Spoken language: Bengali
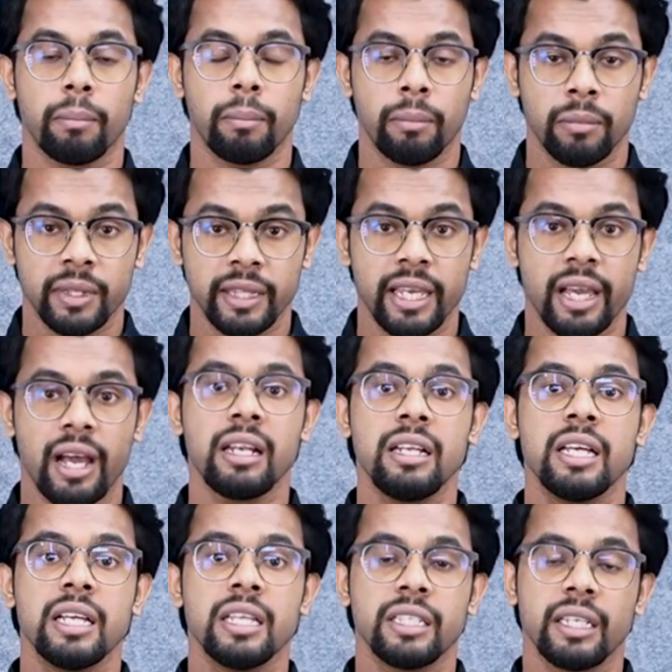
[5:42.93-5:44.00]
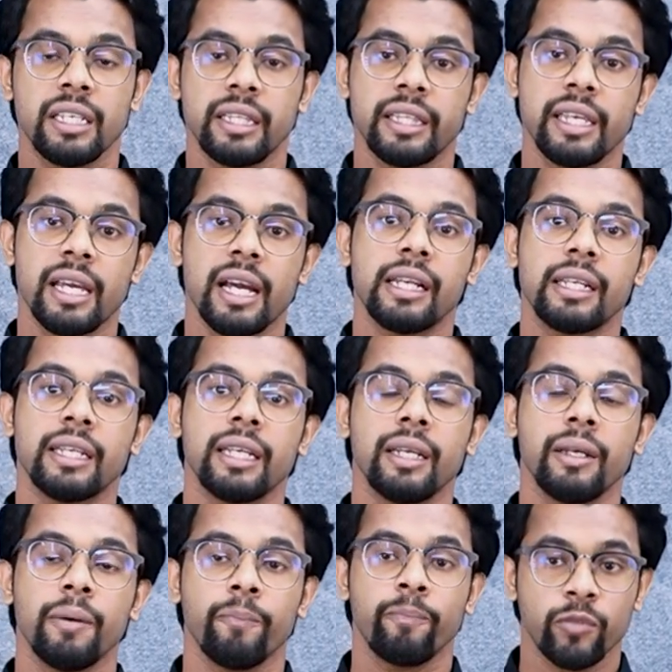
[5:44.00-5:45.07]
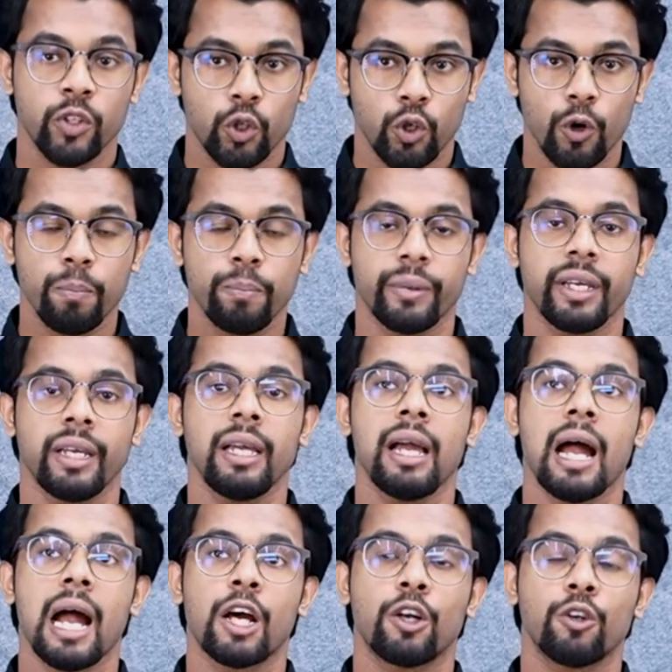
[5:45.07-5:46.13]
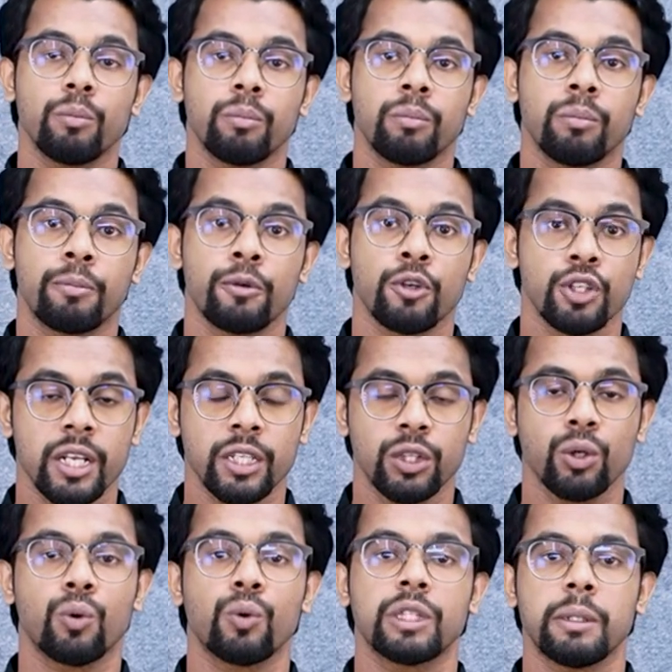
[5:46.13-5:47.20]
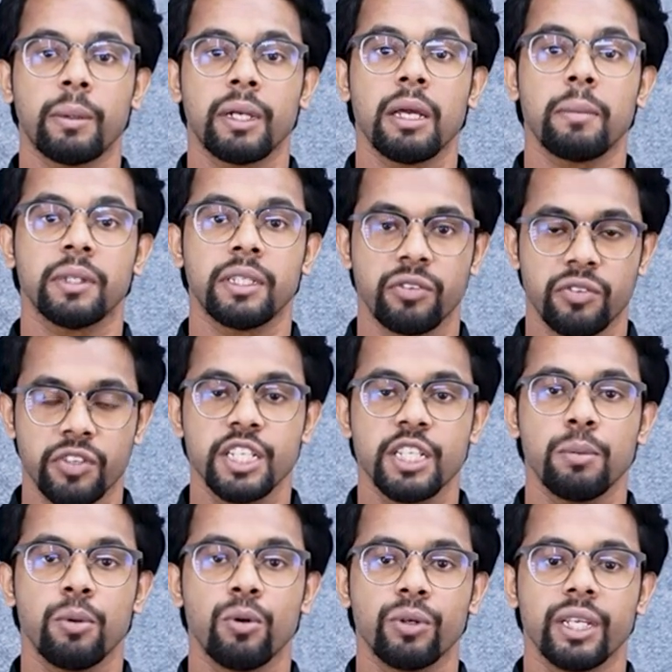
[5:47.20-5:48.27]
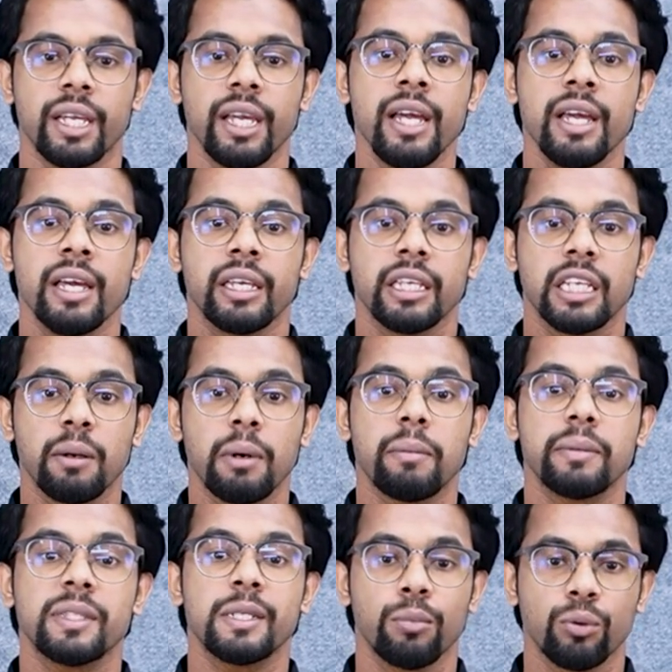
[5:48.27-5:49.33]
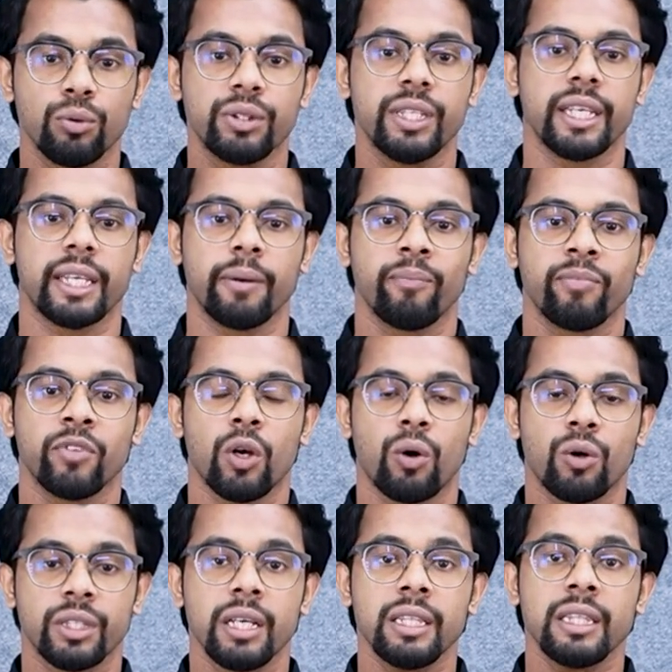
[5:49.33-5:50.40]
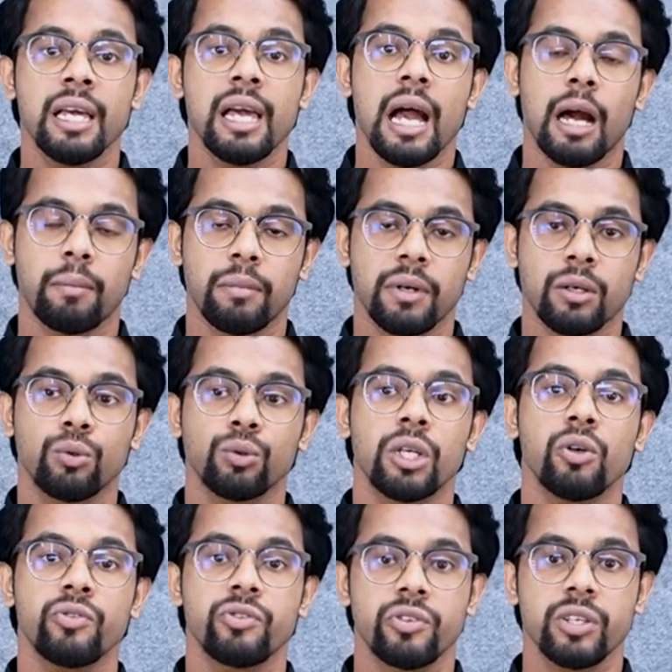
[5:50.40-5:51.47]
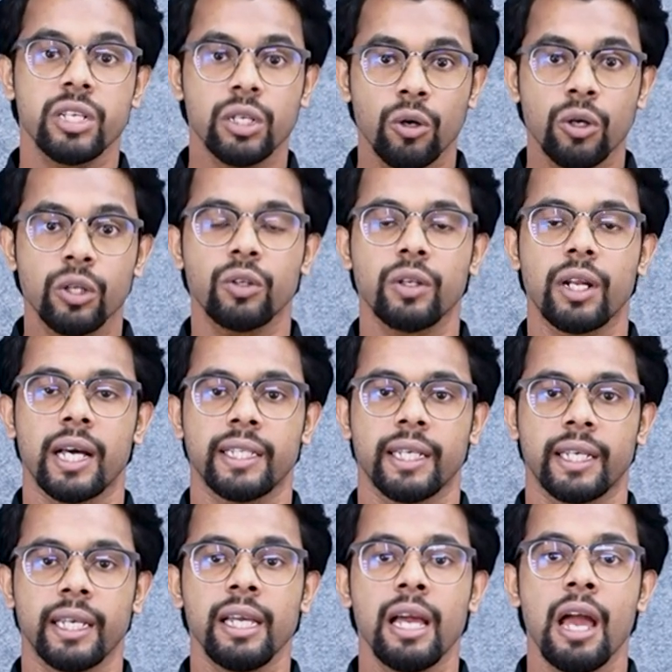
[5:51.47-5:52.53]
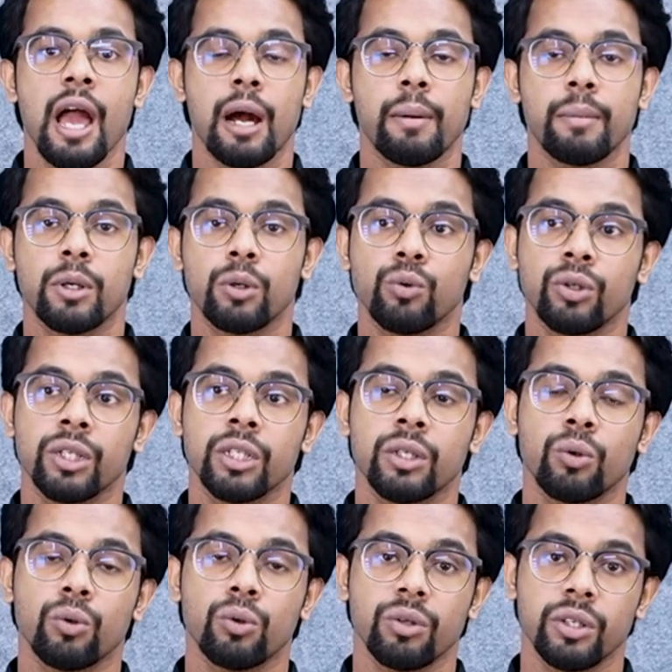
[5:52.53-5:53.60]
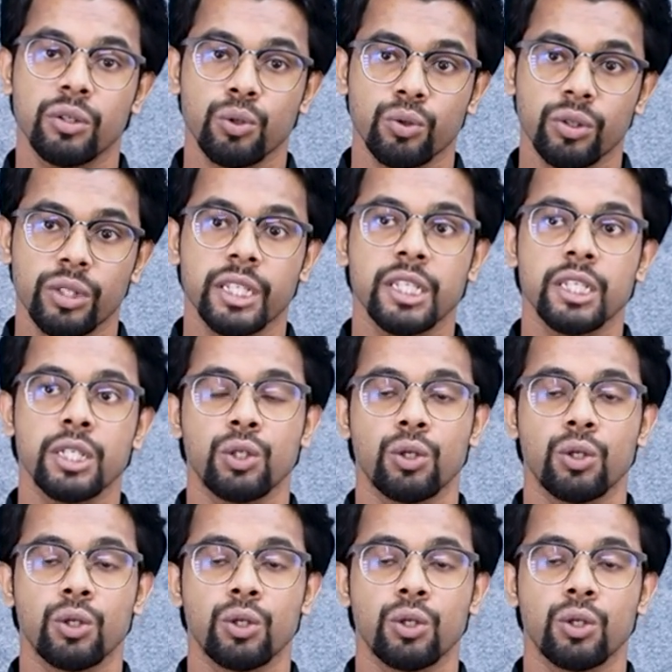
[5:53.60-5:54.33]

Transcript: দেয়াল সেই দেয়ালকে টপকে আরও প্রসারিত করতে পারি আমাদের দৃষ্টিভঙ্গিকে কিংবা আমাদের বুদ্ধিকে অর্থাৎ আমরা কোথাও শৃঙ্খলিত না থেকে আমরা কোনো কোনো সুনির্দিষ্ট